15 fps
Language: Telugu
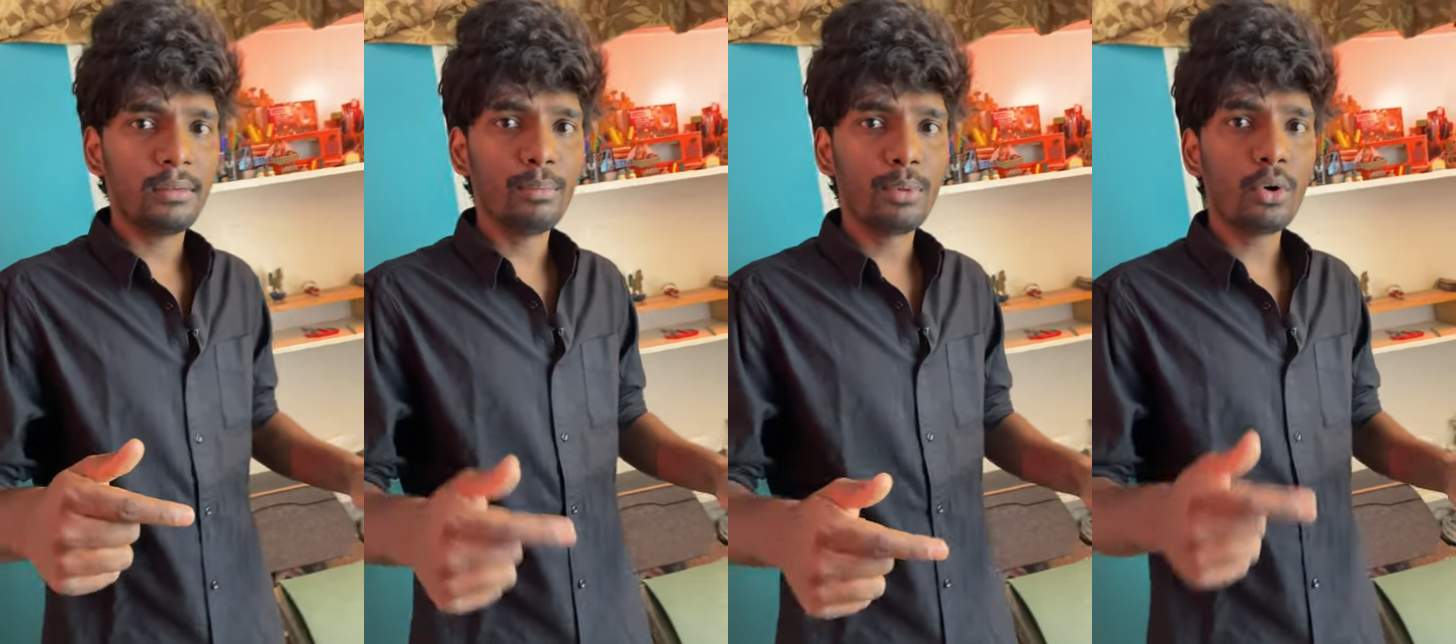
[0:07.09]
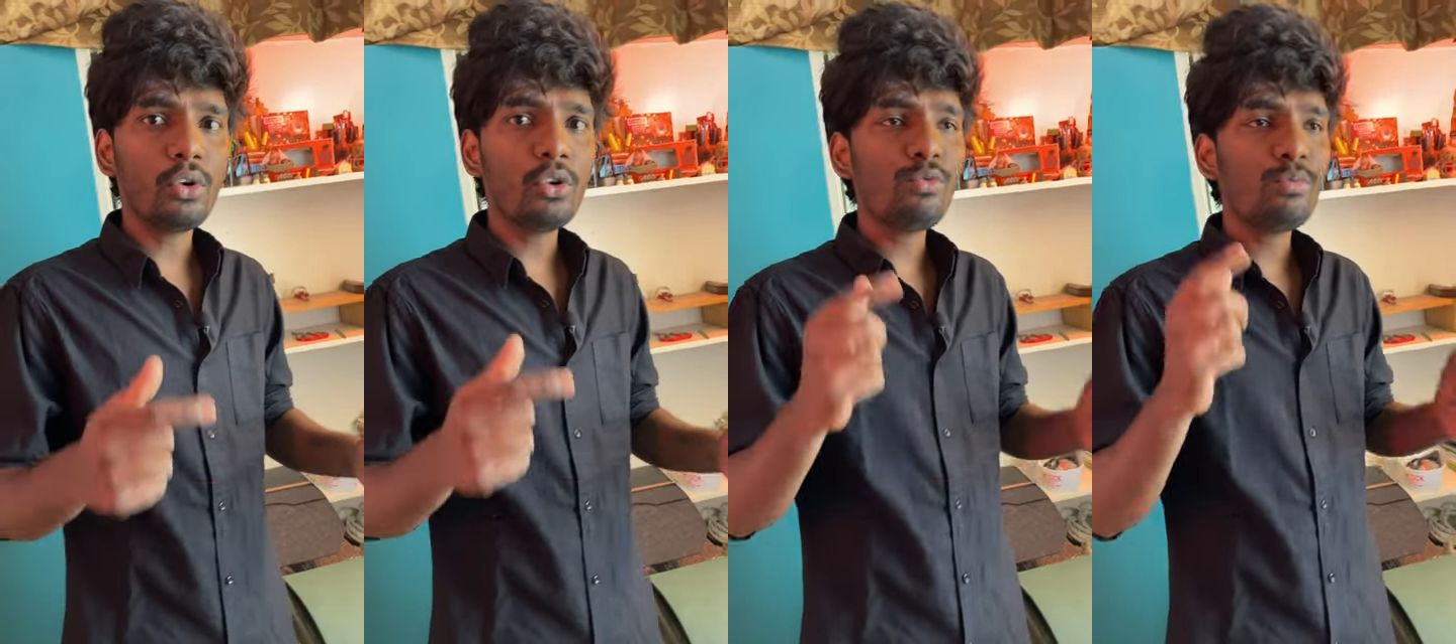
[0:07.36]

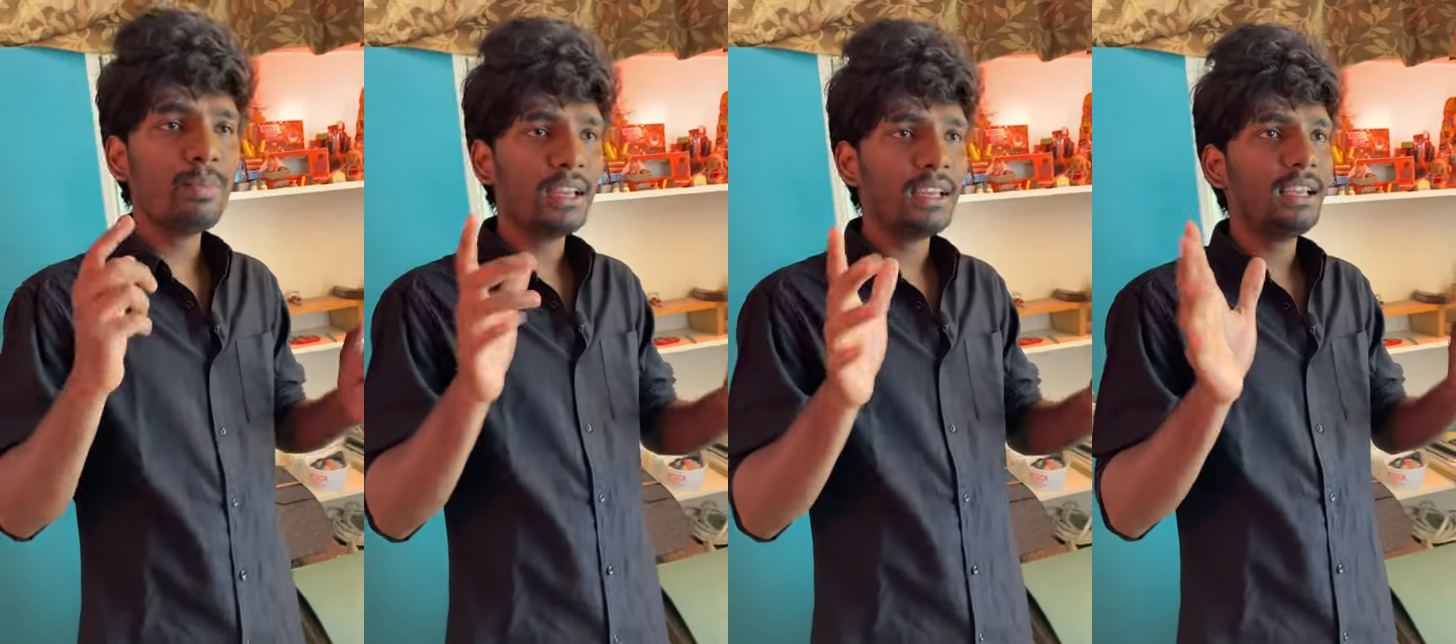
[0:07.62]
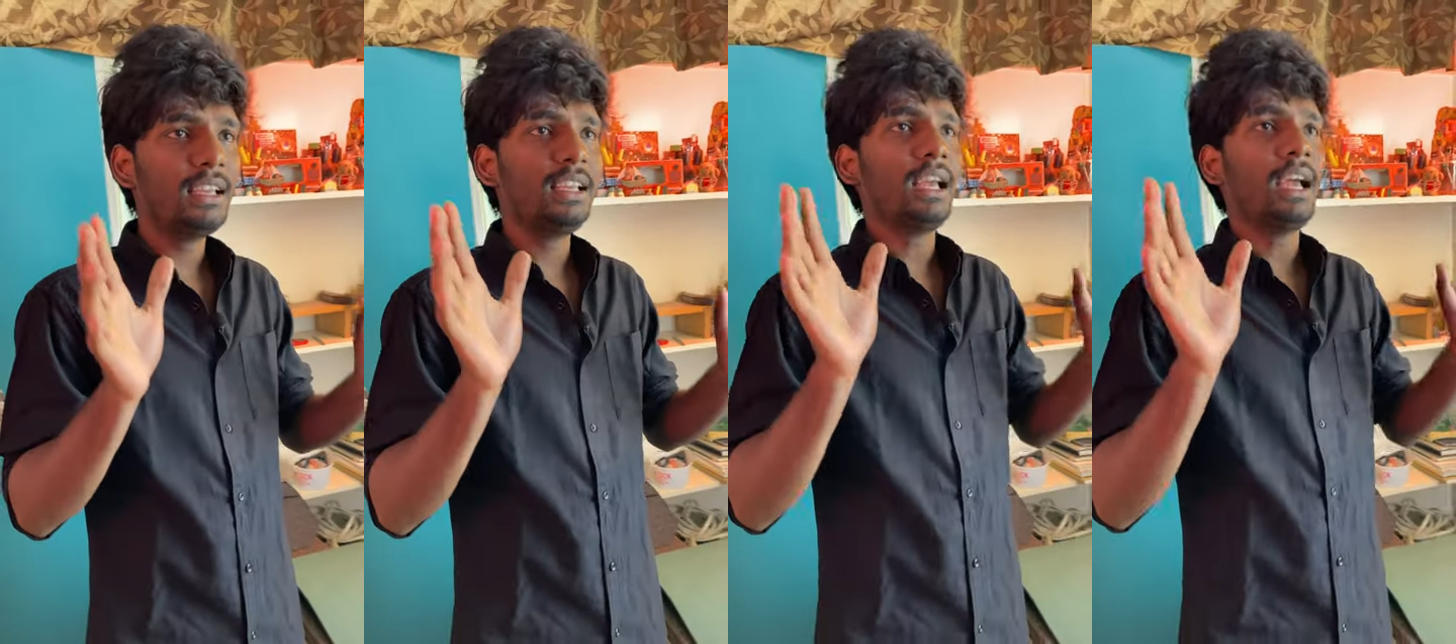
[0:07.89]
బ్రో
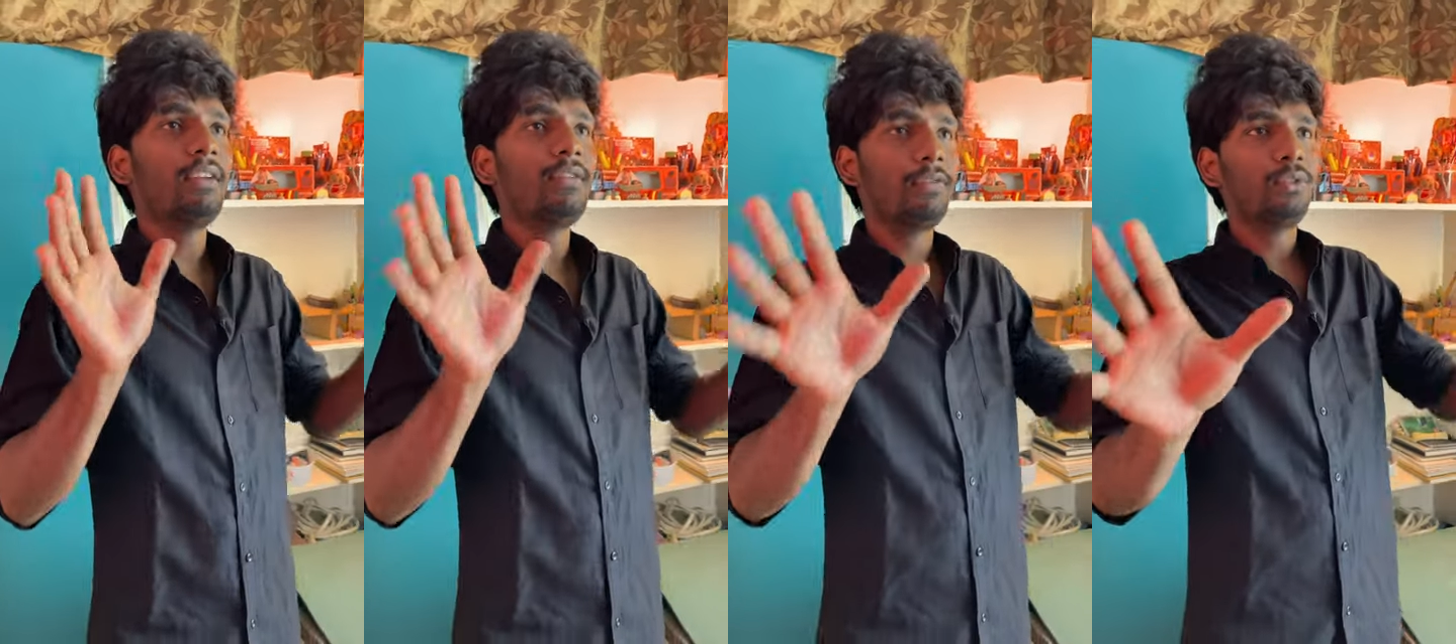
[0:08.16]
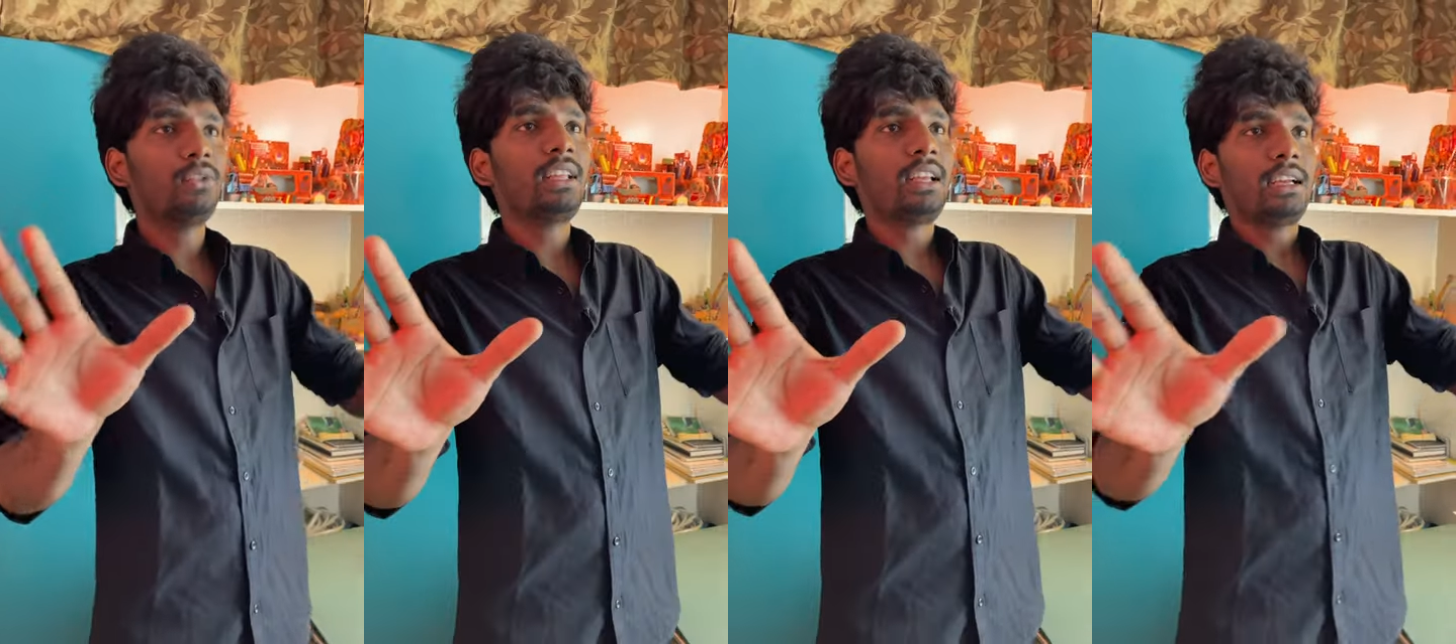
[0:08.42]
మినీ
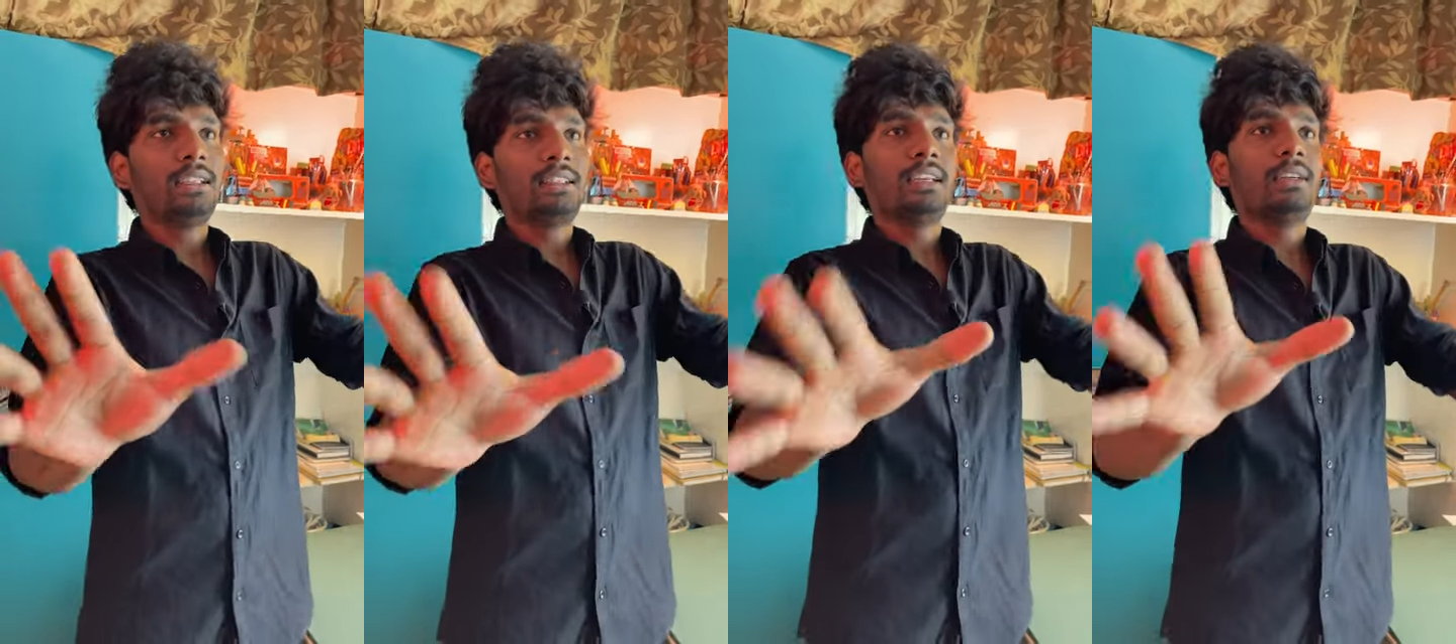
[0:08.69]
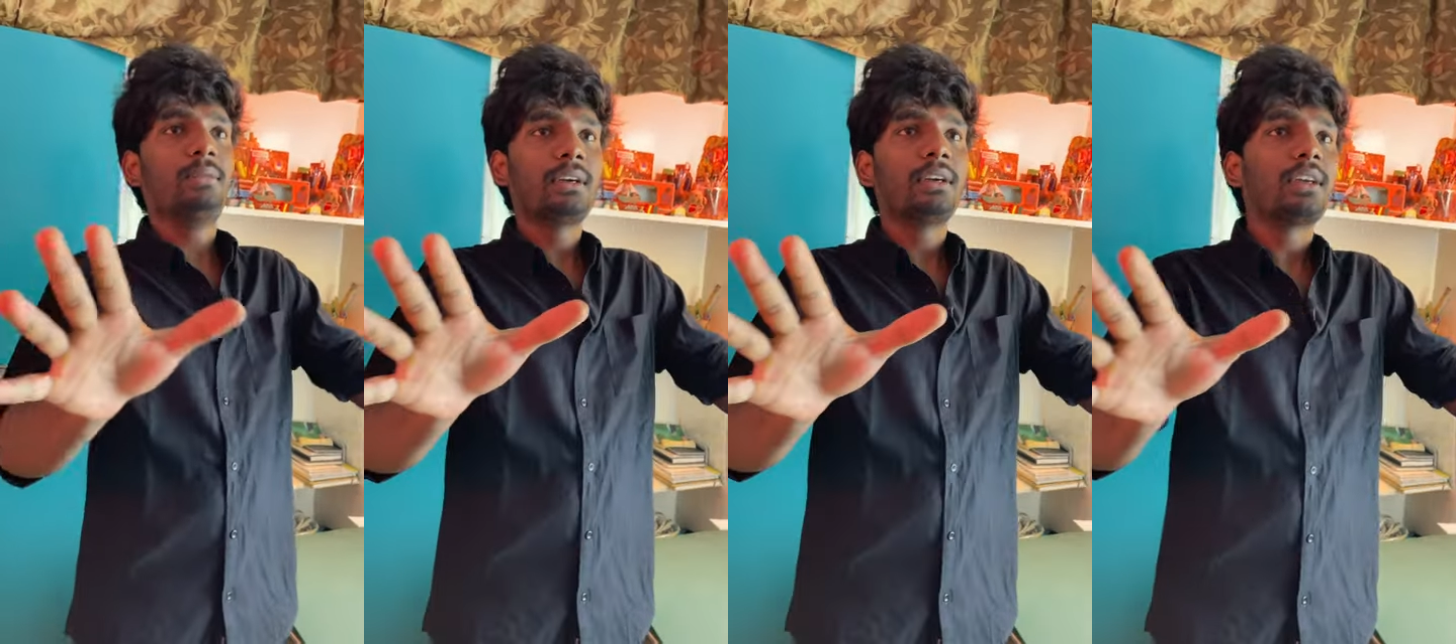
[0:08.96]
ఐఫోన్ తయారు
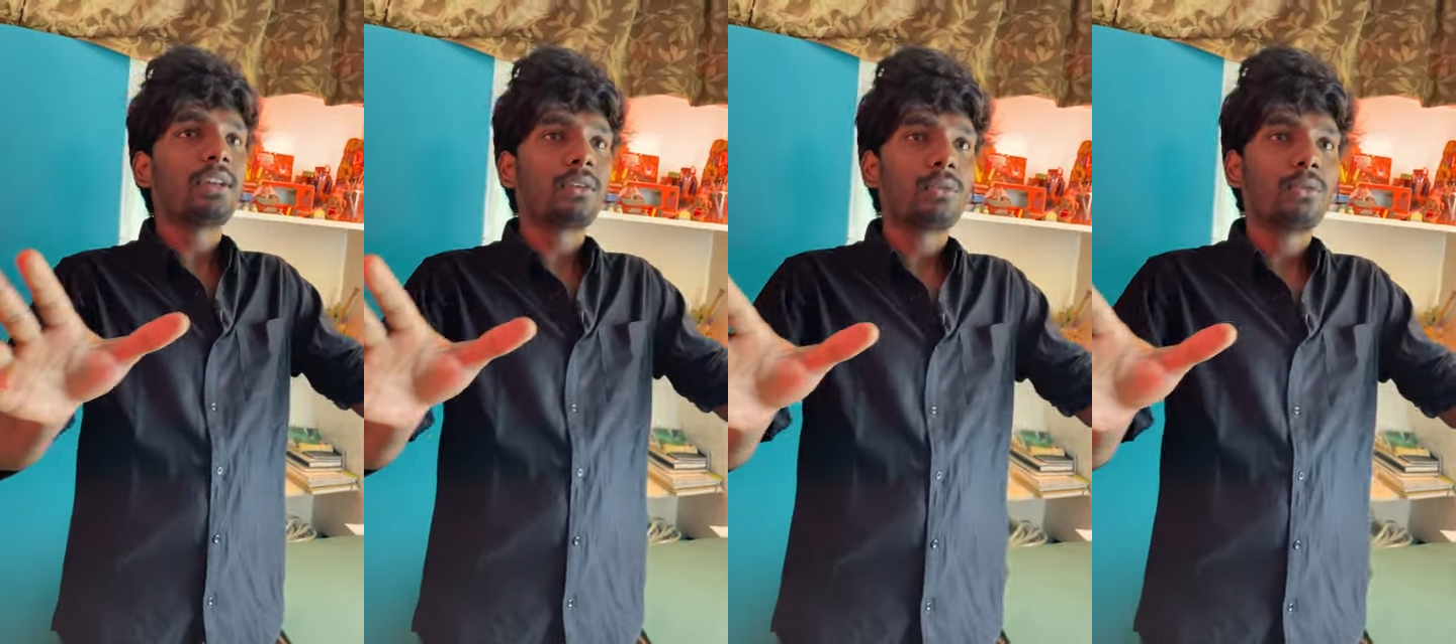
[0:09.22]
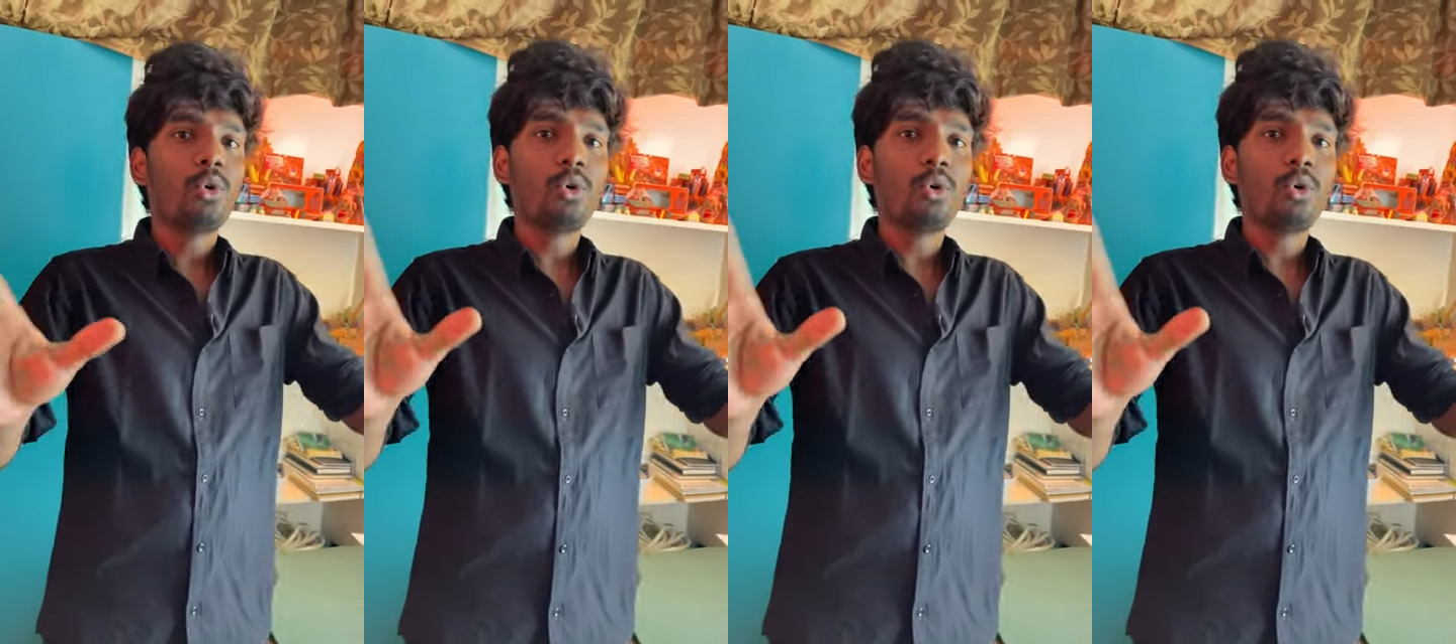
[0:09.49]
చేయని పెట్టారు